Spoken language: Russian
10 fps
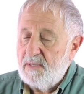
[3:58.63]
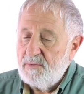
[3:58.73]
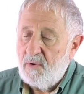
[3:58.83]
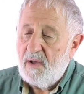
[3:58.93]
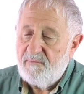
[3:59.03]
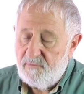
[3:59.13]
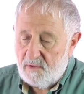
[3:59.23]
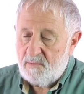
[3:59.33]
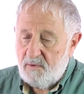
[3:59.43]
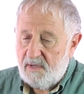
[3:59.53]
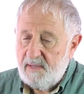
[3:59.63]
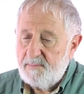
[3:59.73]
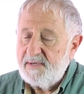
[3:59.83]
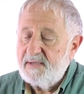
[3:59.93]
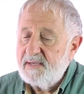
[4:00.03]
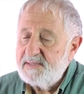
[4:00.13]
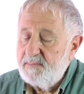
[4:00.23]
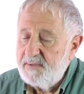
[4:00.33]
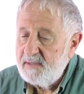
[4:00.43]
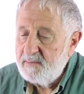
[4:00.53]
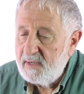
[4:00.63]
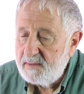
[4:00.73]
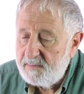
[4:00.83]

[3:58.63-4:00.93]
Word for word: Но А-форму она прекрасно принимает.